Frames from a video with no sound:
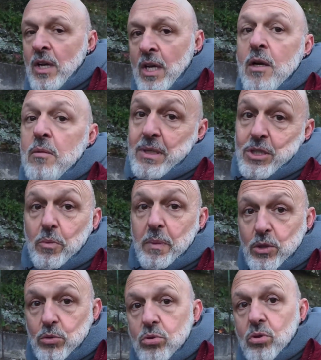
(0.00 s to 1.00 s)
ma
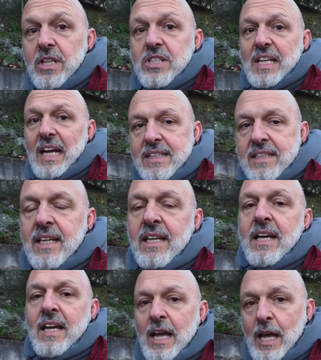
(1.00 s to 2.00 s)
soprattutto in estate
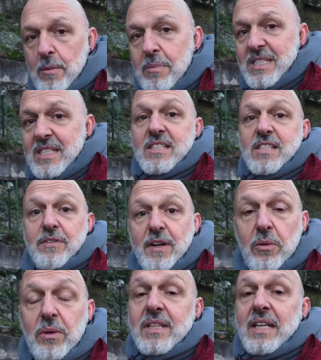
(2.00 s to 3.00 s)
è abbastanza
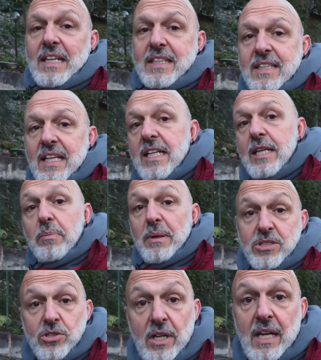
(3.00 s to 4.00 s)
frequentata dagli
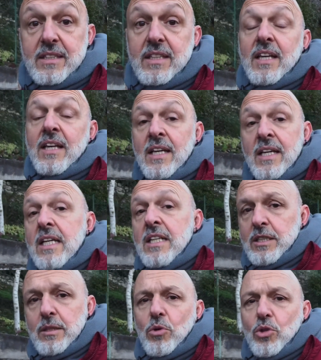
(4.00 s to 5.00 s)
appassionati di
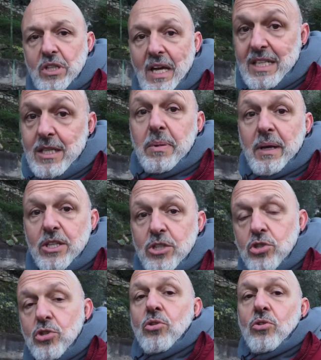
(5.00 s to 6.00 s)
montagna perché ci
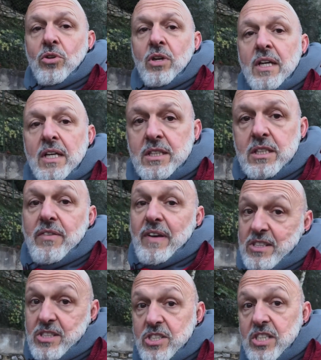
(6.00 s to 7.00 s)
sono
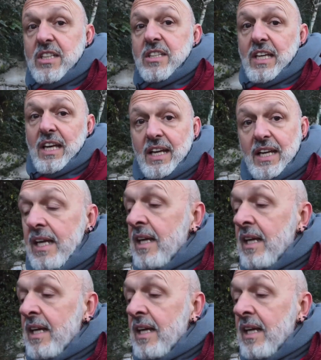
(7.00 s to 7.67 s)
diversi sentieri,